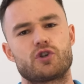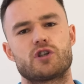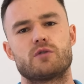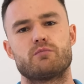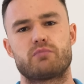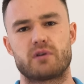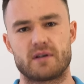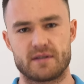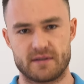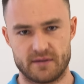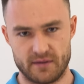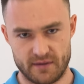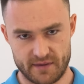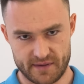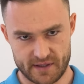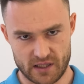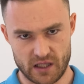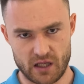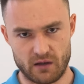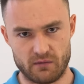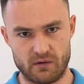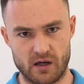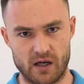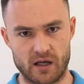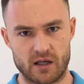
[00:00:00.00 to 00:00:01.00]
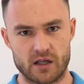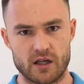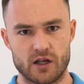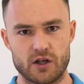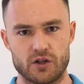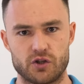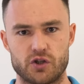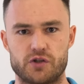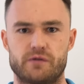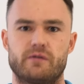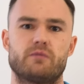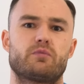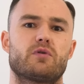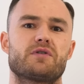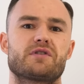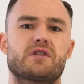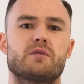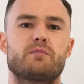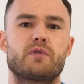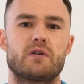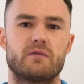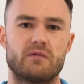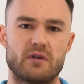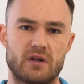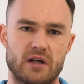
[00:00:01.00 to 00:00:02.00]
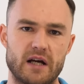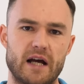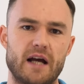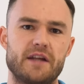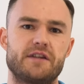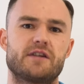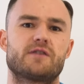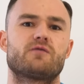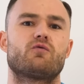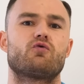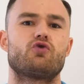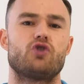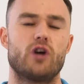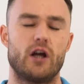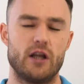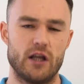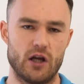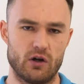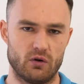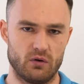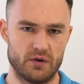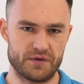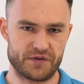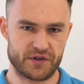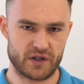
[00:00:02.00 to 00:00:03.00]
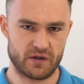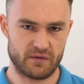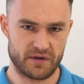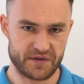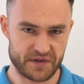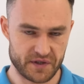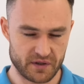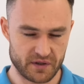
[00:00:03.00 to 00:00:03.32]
очень простые слова. То есть вы просто привыкаете к изучанию английского